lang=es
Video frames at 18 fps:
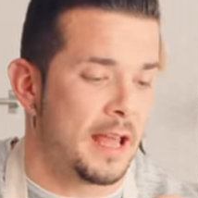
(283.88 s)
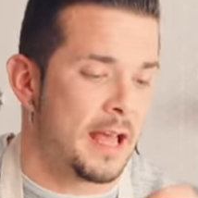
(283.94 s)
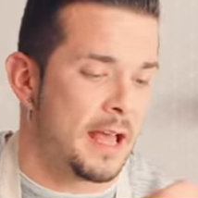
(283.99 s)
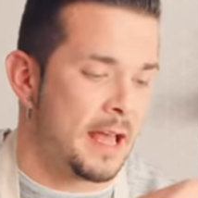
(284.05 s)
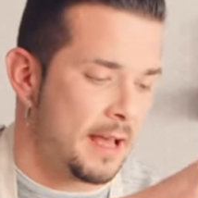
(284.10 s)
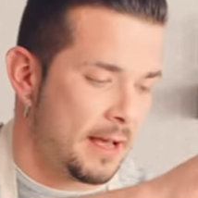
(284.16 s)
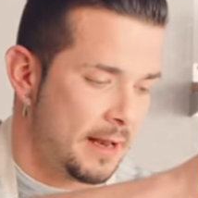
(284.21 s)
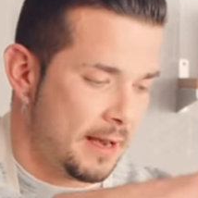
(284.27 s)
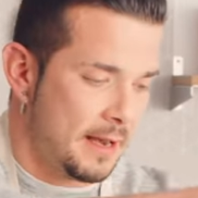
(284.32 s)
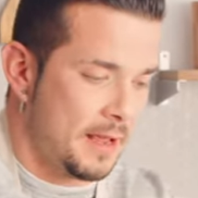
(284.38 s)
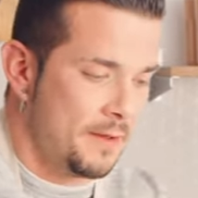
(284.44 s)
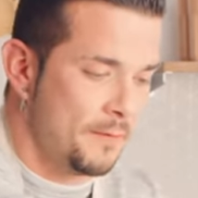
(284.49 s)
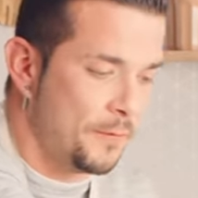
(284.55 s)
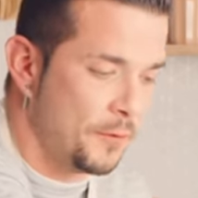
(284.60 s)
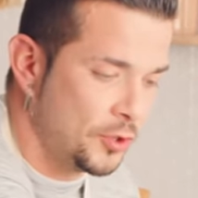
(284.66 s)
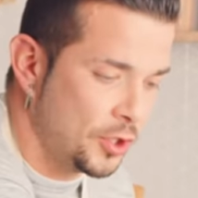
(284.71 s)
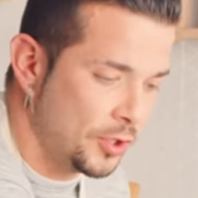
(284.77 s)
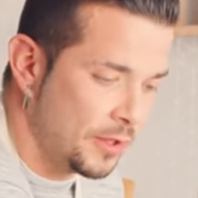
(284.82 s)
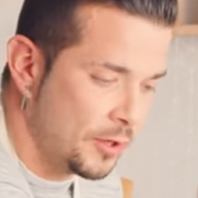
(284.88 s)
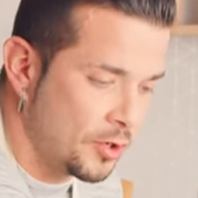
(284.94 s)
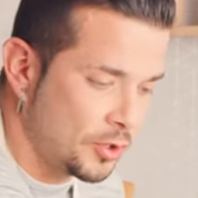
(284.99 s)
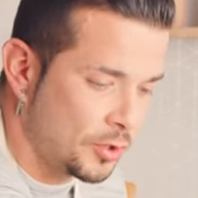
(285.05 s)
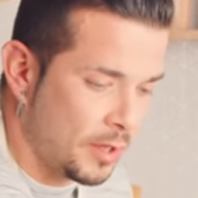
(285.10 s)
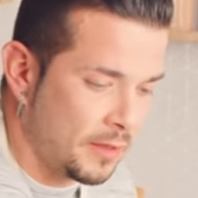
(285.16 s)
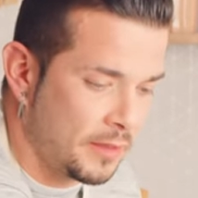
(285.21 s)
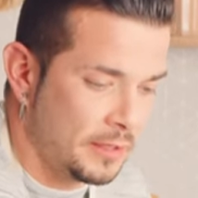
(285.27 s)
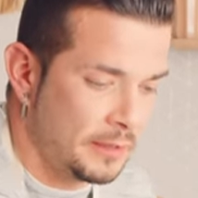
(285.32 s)
la, la infusión de
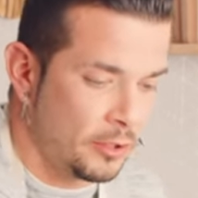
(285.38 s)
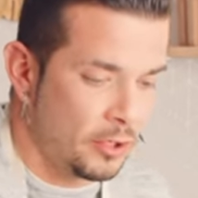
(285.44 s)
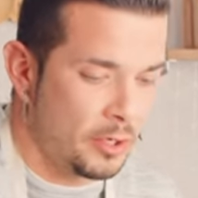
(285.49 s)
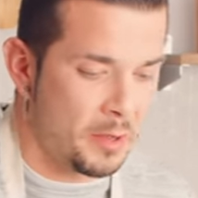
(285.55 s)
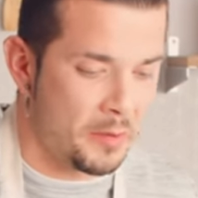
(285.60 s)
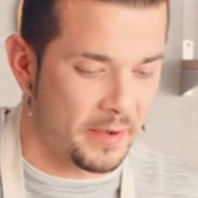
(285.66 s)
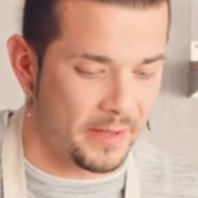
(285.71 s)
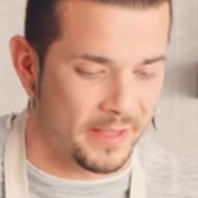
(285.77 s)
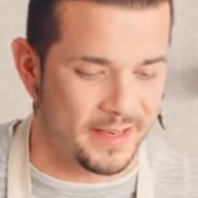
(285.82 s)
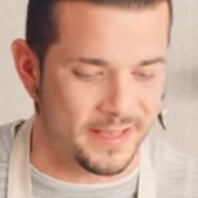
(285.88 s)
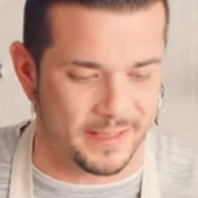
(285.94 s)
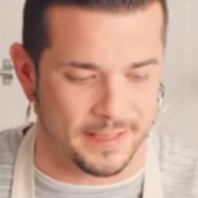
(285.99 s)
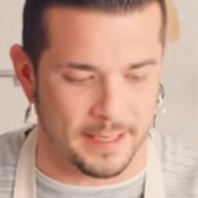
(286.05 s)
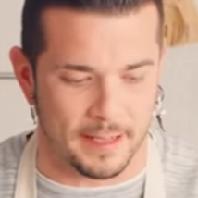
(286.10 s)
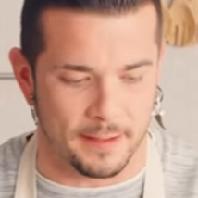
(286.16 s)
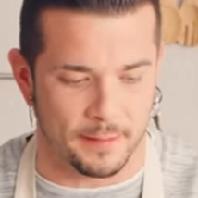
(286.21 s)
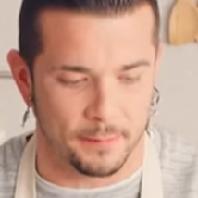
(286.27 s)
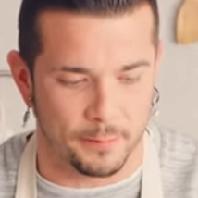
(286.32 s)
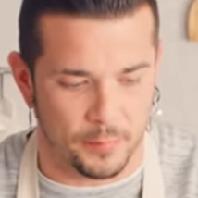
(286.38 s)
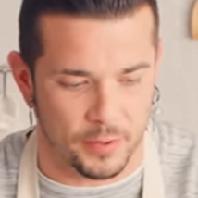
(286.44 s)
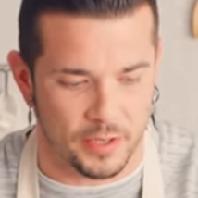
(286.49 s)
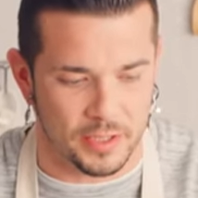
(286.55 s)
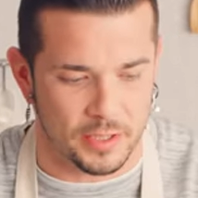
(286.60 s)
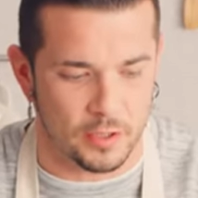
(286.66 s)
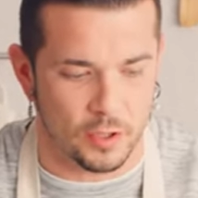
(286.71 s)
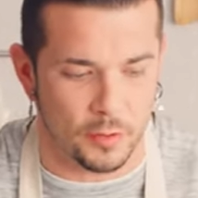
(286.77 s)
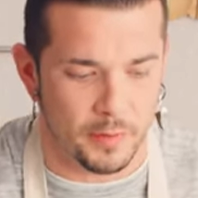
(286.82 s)
nuestro aceite de oliva virgen extra?
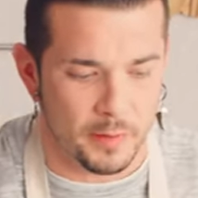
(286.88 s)
Pues lo